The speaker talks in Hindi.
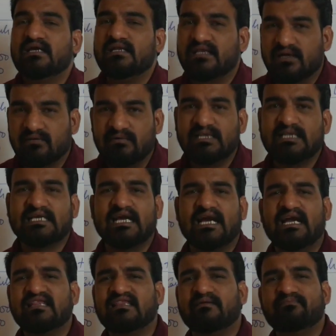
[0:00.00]
की जरूरत
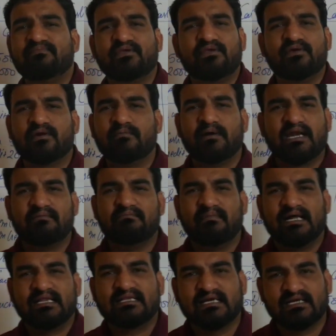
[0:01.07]
क्या है सब चीजों के बारे में
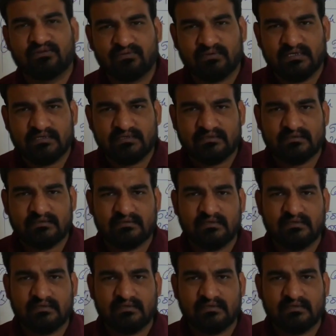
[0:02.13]
बात कर चुके हैं